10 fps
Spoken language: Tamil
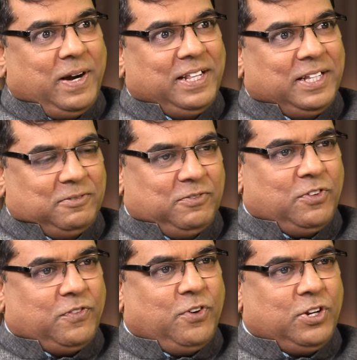பண்ணுது
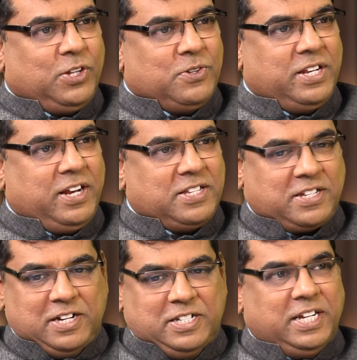ஒரு ஃபோர் தௌசண்ட் இயர்ஸ்
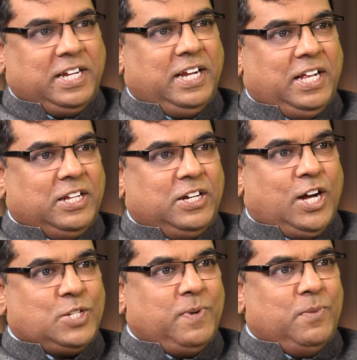கழிச்சு அந்த
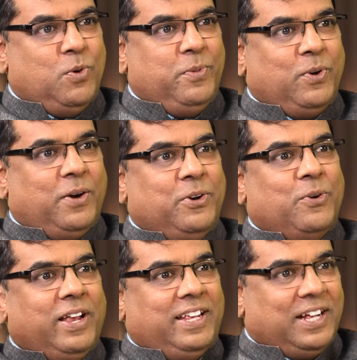காஸ்பல் பூமிக்குள்ளே அப்படி
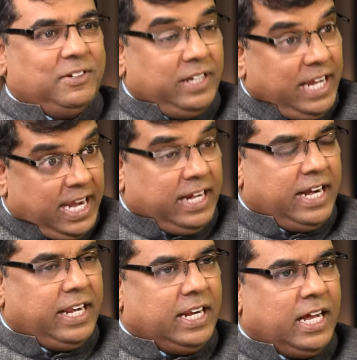நுழையுதான் ஏன்னு
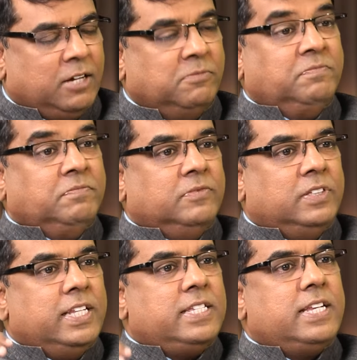கேட்டிங்கன்னா
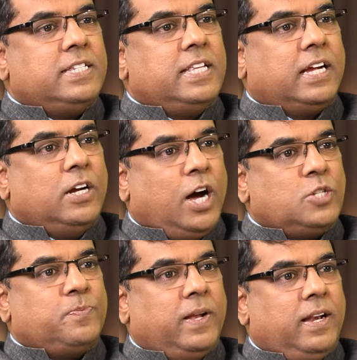திஸ் இஸ் த
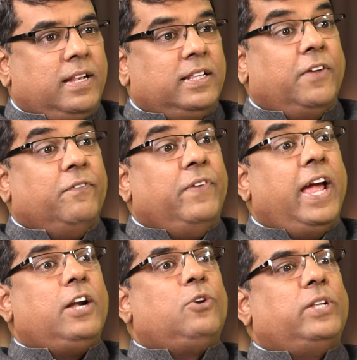காஸ்பல் த
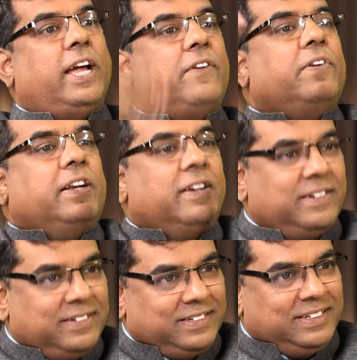வே டு த ஹெவன்
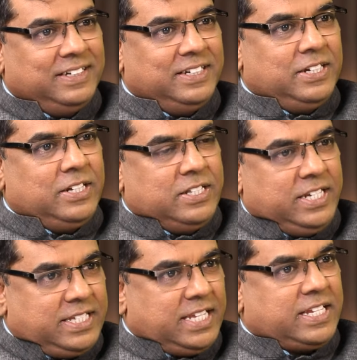
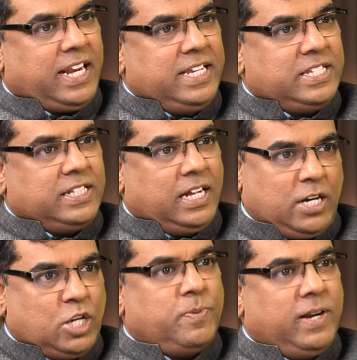ஜீசஸ் கிரைஸ்ட் தான்
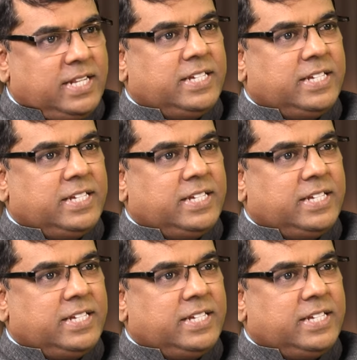காஸ்பல்னா